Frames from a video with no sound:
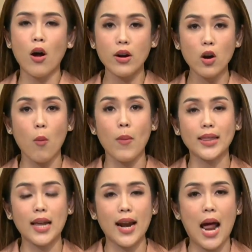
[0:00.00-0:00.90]
ละครเรื่องของมา
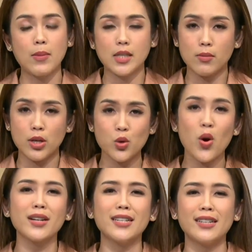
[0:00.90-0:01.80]
ตาลดา มันจะมีช่
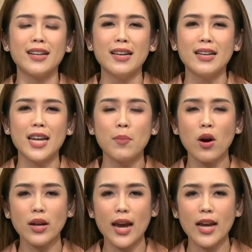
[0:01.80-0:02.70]
วงหนึ่งที่พ่อ
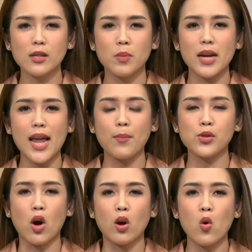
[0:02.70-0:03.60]
เกสพยายาม
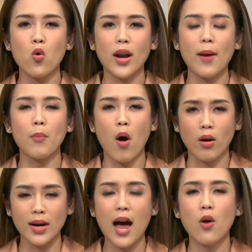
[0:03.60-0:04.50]
สอนลูกและบอก
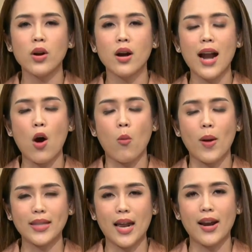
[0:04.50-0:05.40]
เล่าเรื่องราวของ
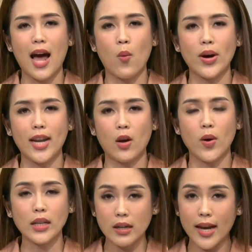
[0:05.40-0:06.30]
มาตาลดาวัยเด็ก
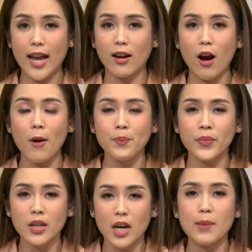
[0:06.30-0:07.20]
ว่าเธอเองก็
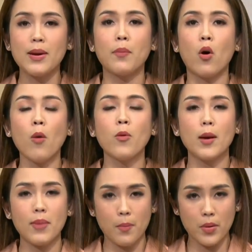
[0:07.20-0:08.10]
เคยไปพบเค
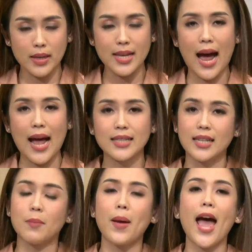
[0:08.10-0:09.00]
ยไปปรึกษาจิ
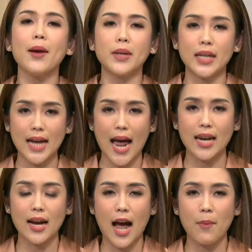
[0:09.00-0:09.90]
ตแพทย์เหมือนกัน
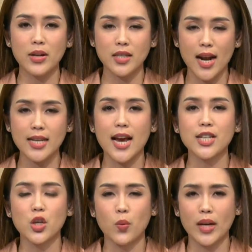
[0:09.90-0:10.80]
นะคะเพื่อจะได้ใช้
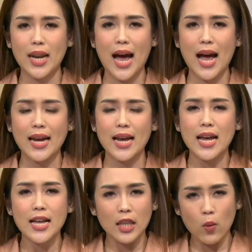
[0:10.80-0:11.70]
ชีวิตได้
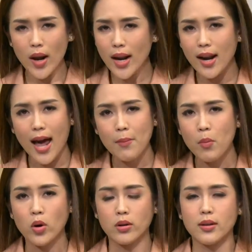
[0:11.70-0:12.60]
แต่ว่าหลา
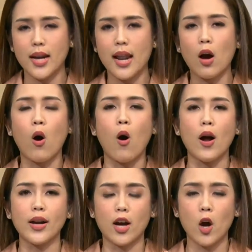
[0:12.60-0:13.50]
ยๆ บทในละค
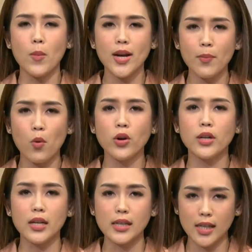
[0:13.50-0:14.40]
รเนี่ยก็ไม่ได้พูด
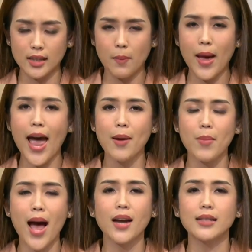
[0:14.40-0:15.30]
ถึงจิตแพทย์
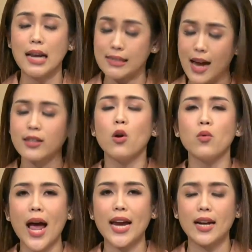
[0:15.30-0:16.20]
มาก สักเท่า
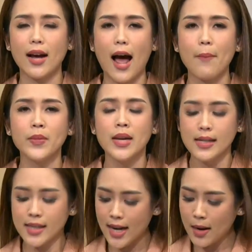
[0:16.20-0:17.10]
ไหร่นะคะ
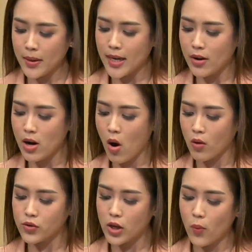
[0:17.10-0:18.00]
จะเน้นไปที่เรื่องขอ
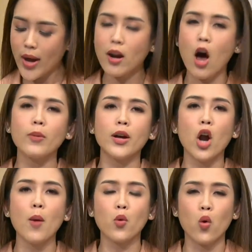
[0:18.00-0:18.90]
งสิ่งแวดล้อมในค
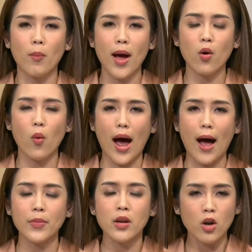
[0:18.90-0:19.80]
รอบครัวมากกว่า
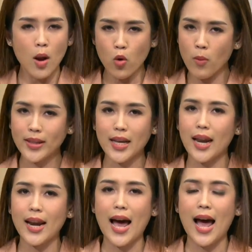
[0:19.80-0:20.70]
ครอบครัวมาตาล
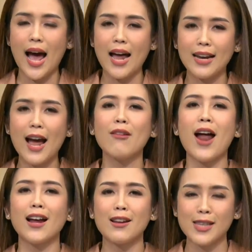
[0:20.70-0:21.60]
ดา น่า
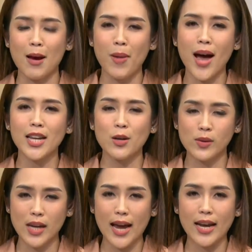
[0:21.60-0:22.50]
รักและสามารถหิว
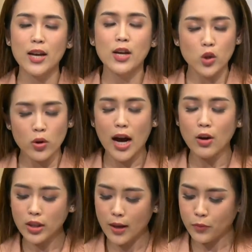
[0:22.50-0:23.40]
ใจ จนเขา
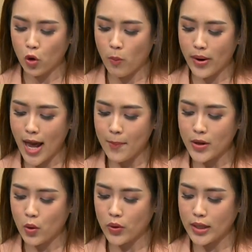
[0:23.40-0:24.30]
เติบโตมาได้เป็
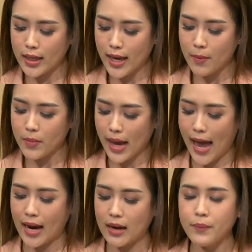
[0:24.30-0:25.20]
นคนที่เข้ม
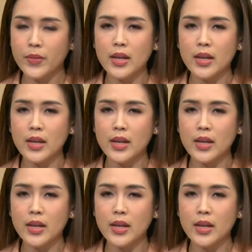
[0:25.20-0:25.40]
แข็ง